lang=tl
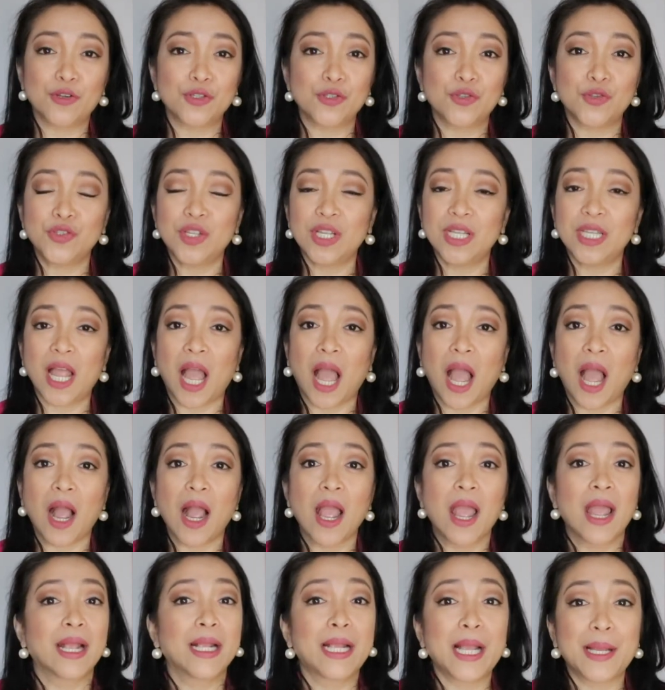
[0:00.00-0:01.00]
gusto nila
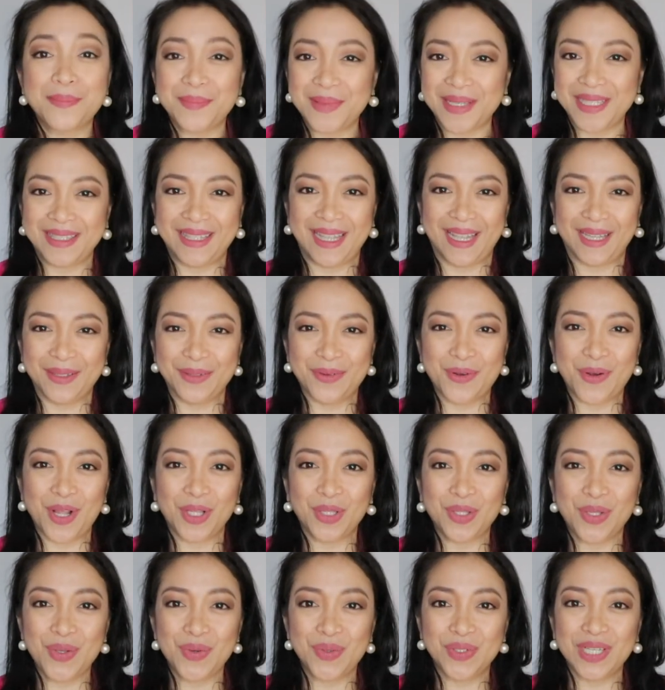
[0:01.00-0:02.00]
gamitin kung
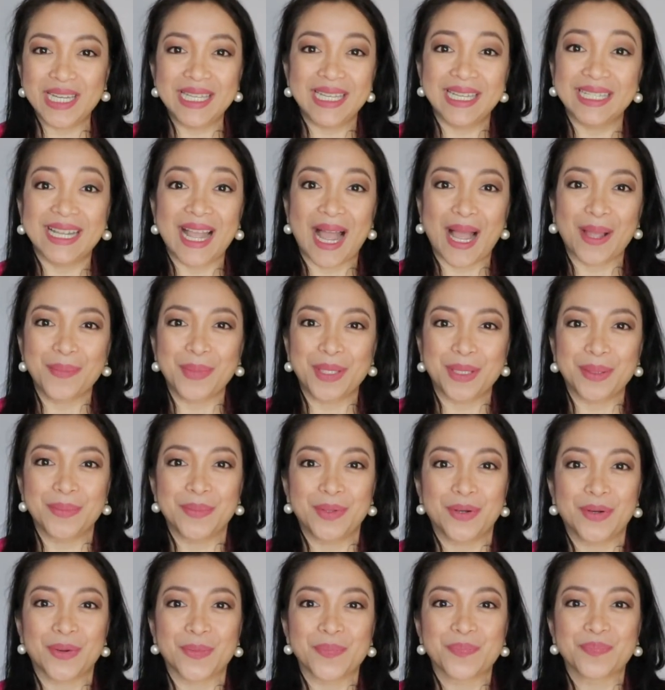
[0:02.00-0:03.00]
ano yung ginagamit
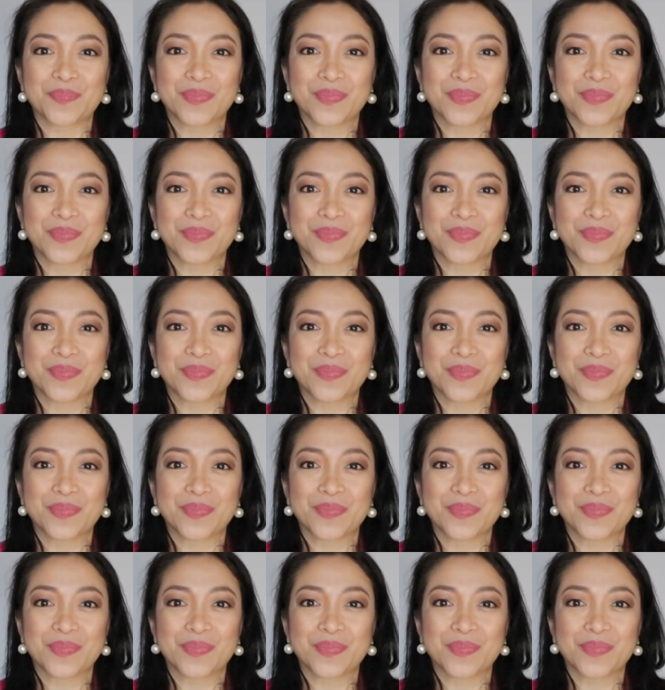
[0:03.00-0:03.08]
mo.